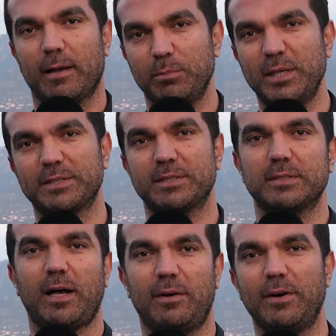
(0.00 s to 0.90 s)
Milas'ın
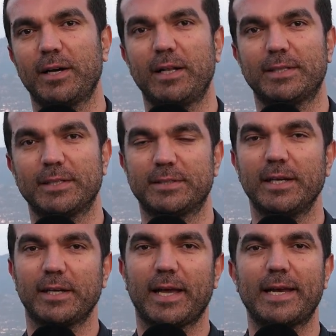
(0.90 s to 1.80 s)
hava
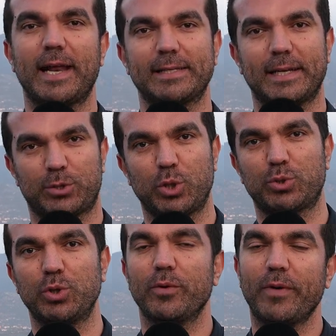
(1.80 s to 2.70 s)
kalitesi genellikle
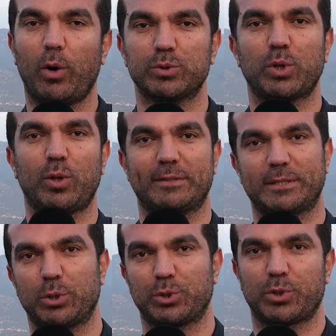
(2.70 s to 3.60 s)
kötü ve orta
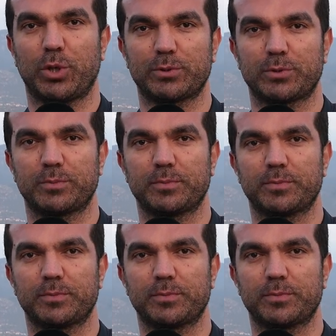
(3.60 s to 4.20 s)
olarak gözüküyor.